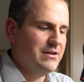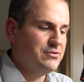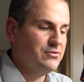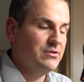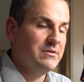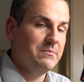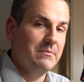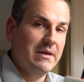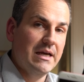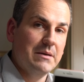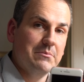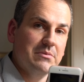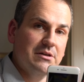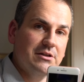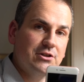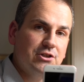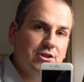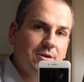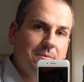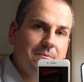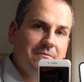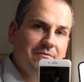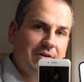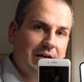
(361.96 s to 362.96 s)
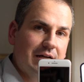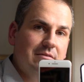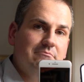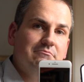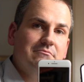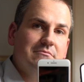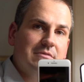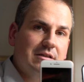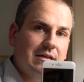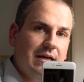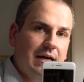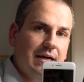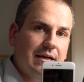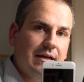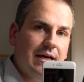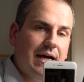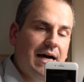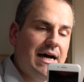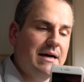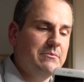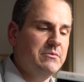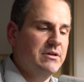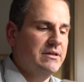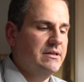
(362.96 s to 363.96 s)
natürlich mehr Bildschirm, weil kein
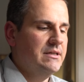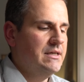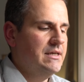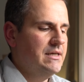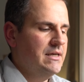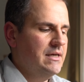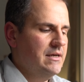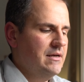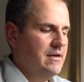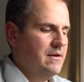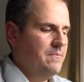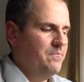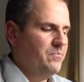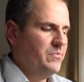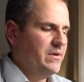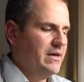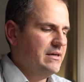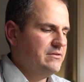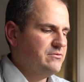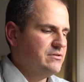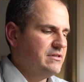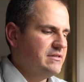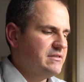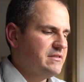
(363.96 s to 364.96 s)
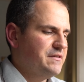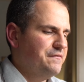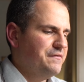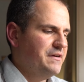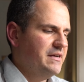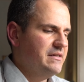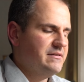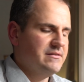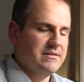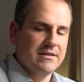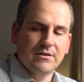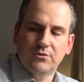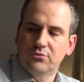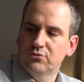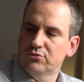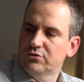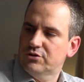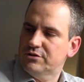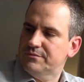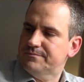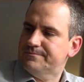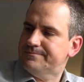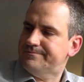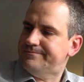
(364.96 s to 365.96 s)
Rahmen. Also das gefällt sehr
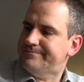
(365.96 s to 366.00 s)
gut.